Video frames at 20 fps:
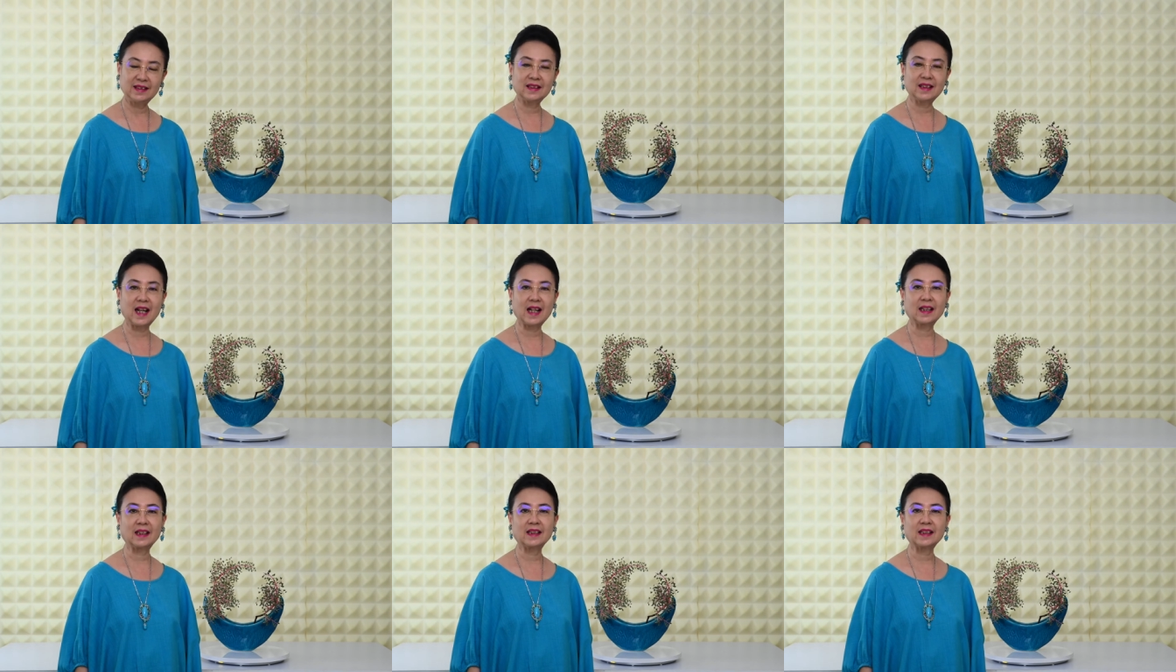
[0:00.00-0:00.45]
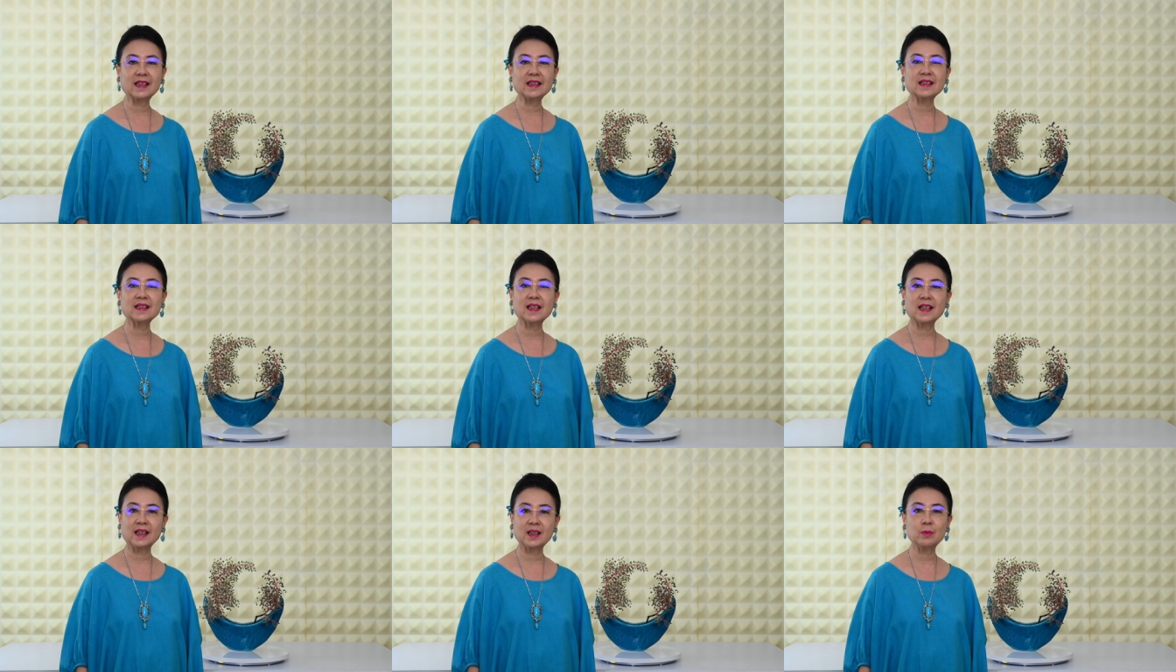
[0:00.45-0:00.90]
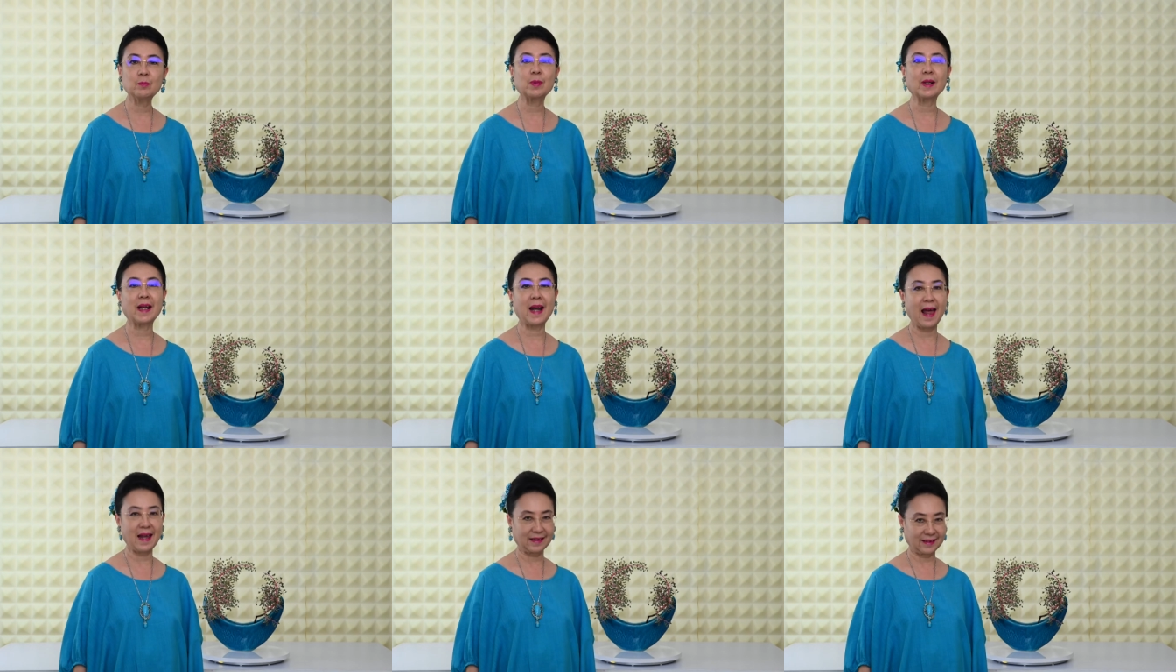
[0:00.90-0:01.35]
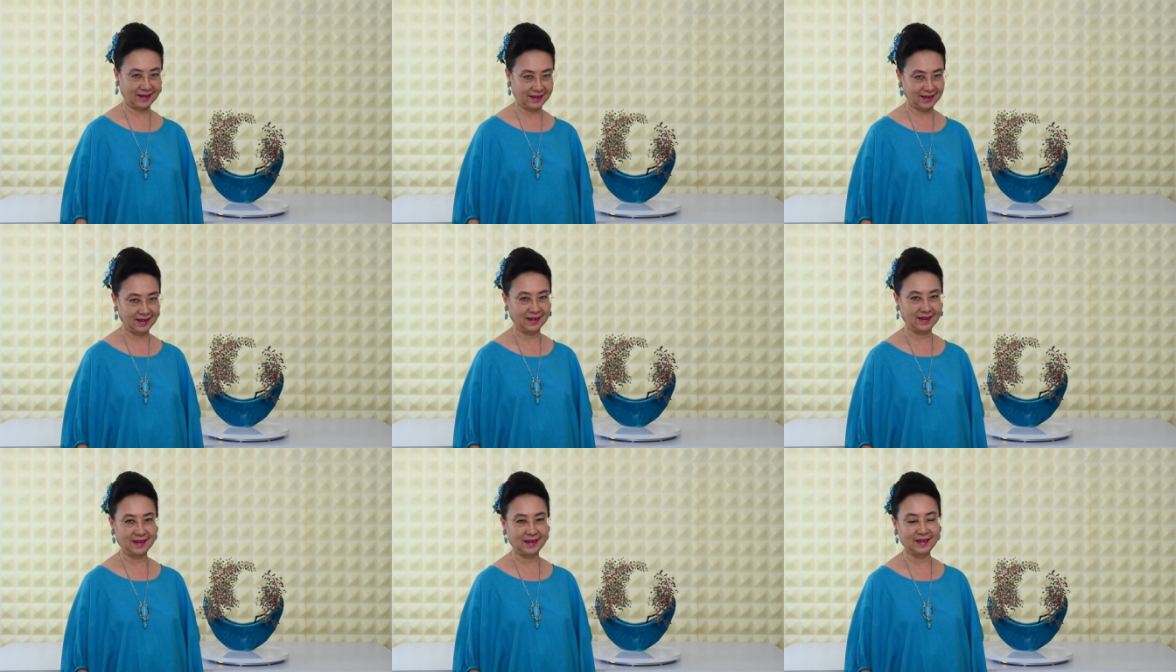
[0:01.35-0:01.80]
jika kita sering
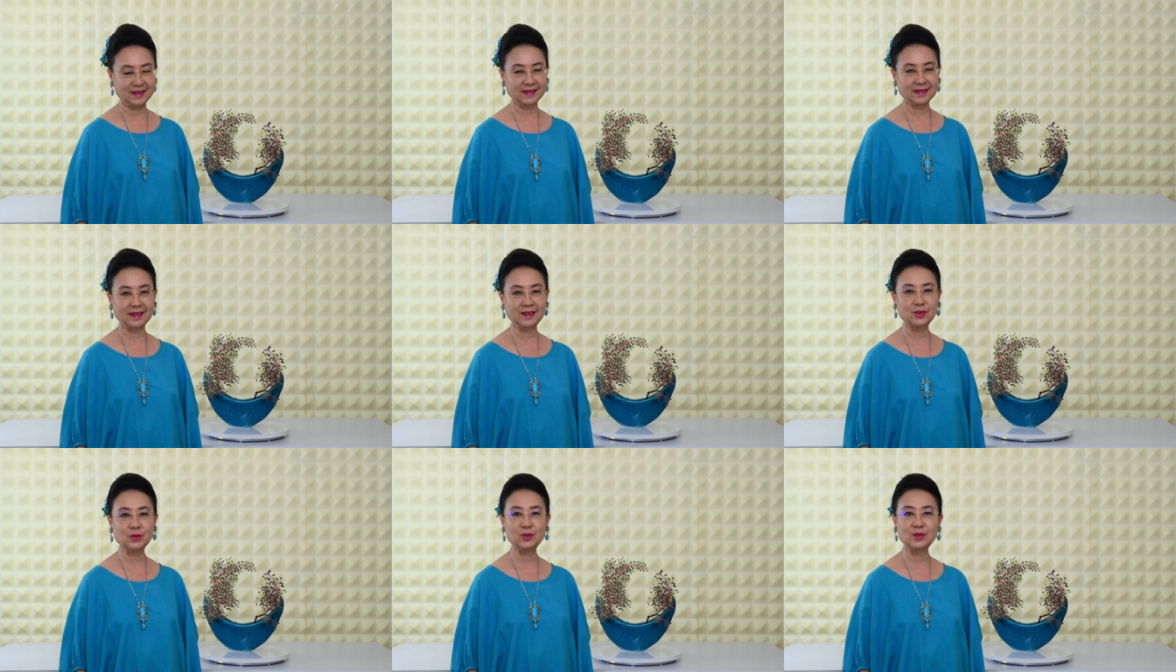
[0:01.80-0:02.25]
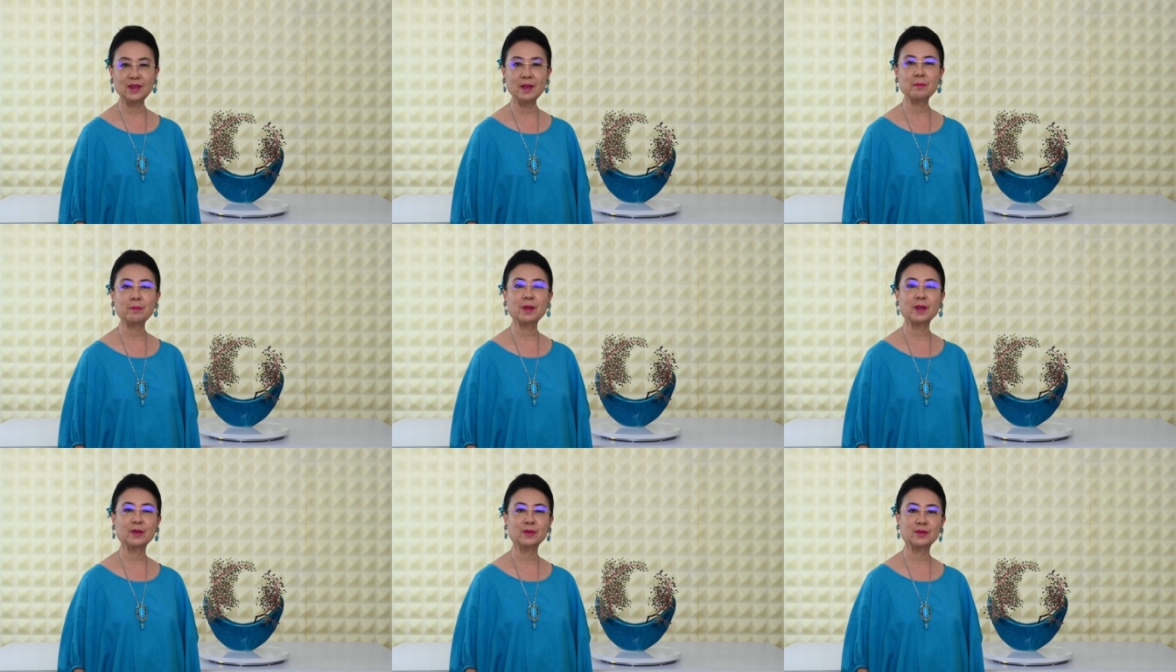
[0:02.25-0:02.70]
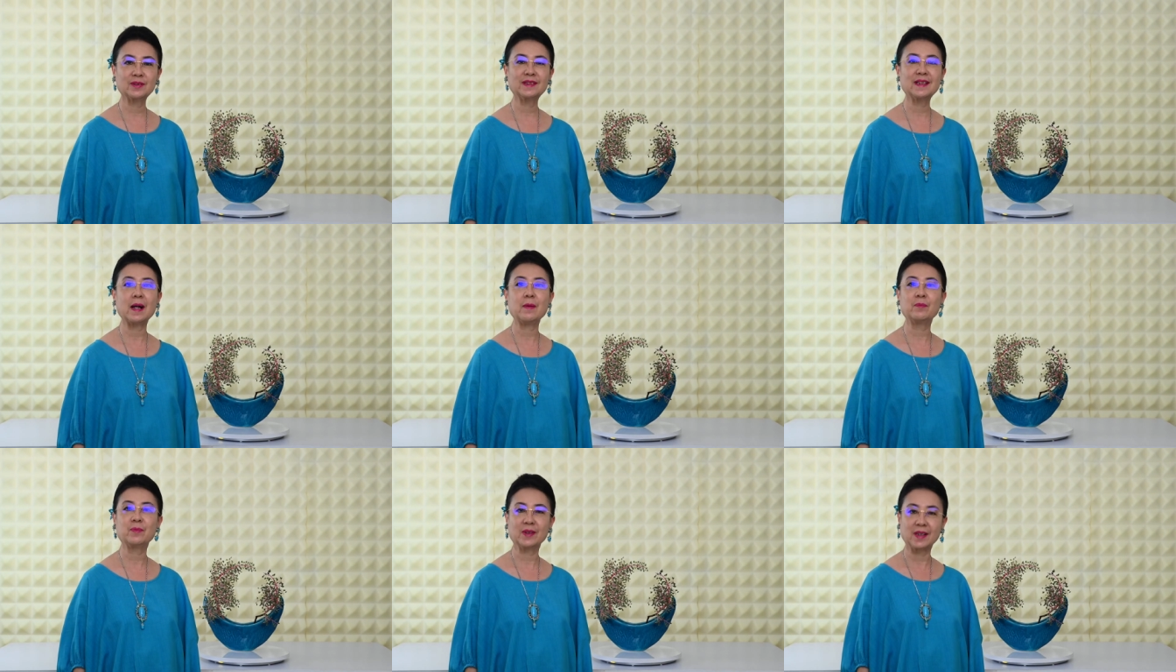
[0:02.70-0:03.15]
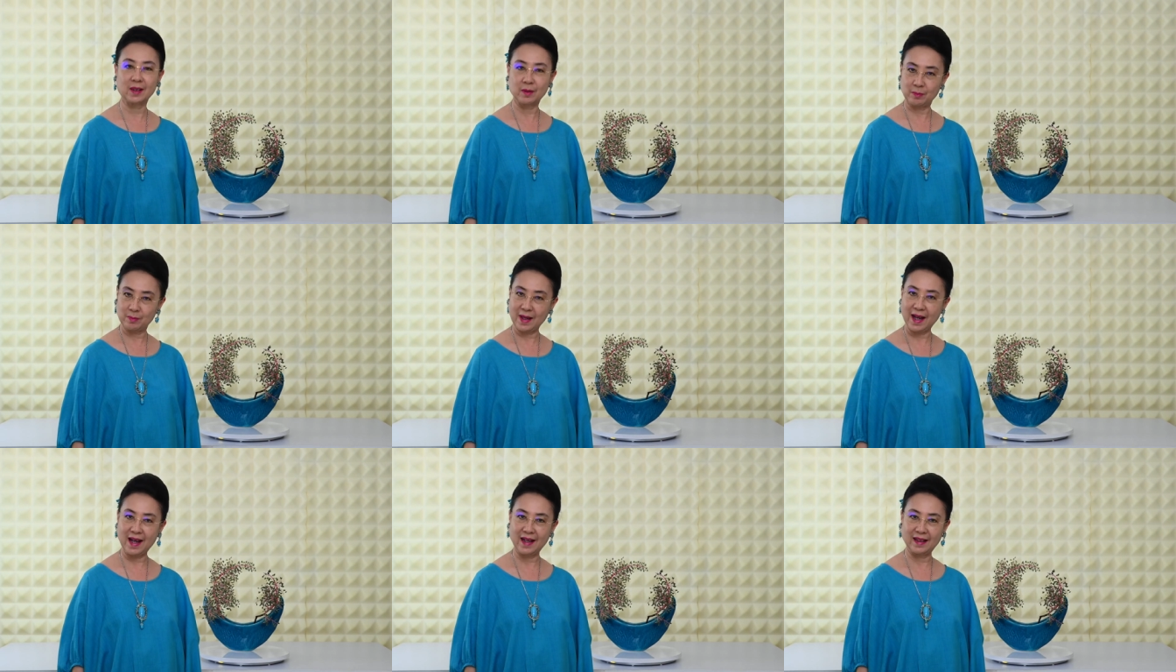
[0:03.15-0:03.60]
berlatih. Tentunya perlu jam
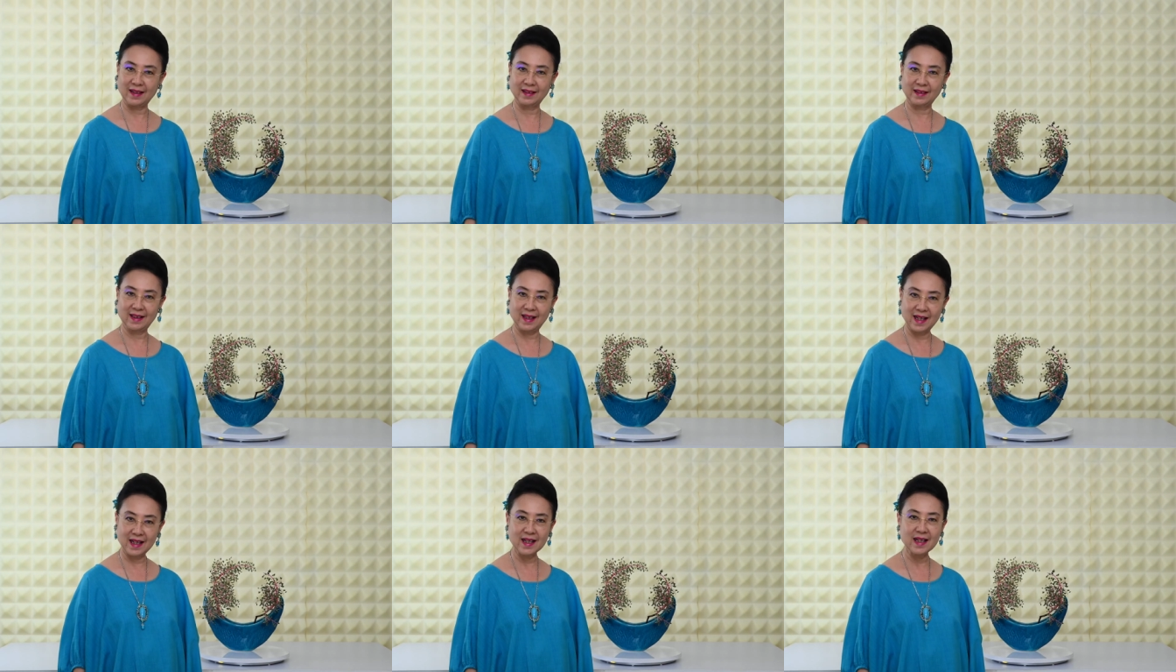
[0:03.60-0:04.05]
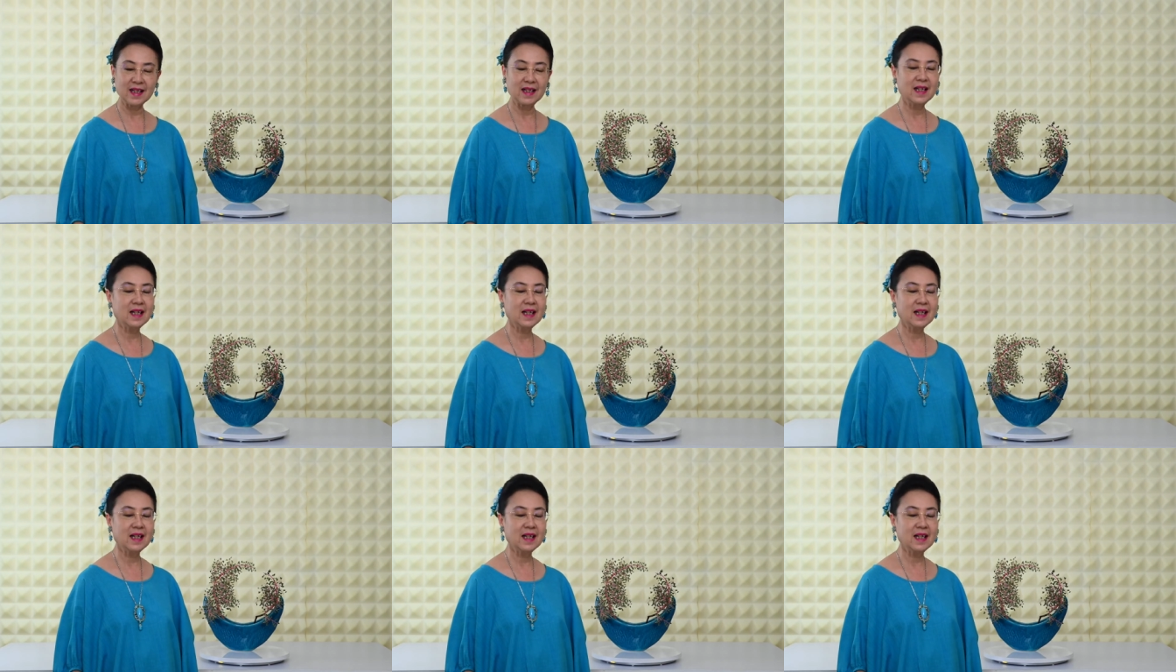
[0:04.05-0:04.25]
terbang ya.